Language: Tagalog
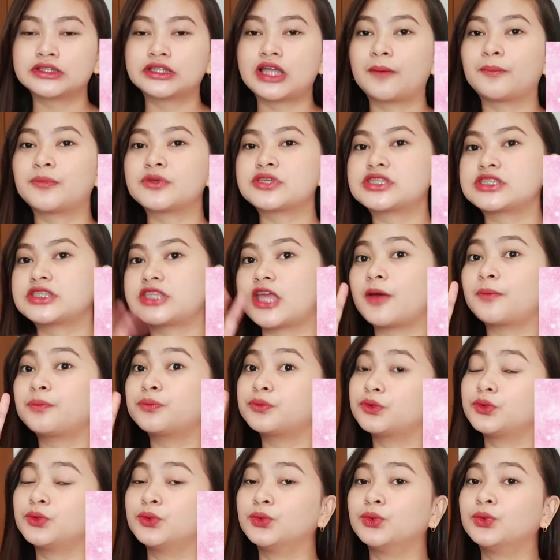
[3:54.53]
Tapos step
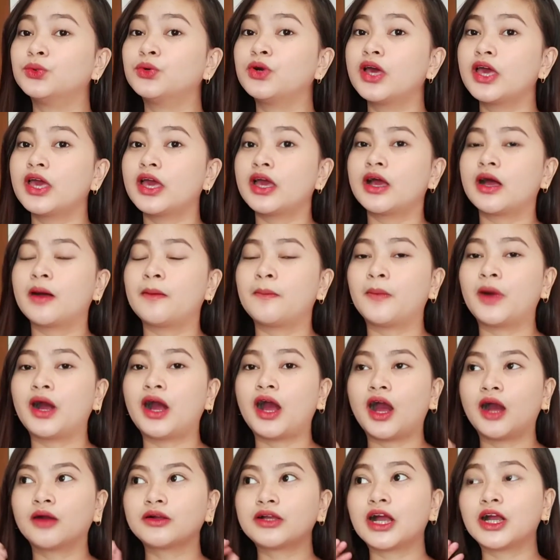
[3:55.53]
2,
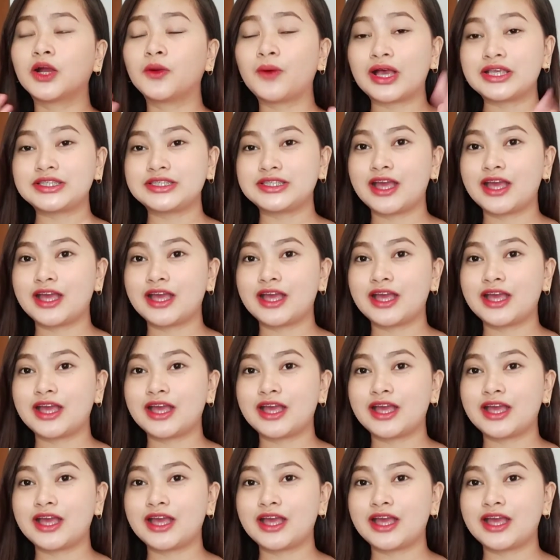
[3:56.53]
magagawa ah,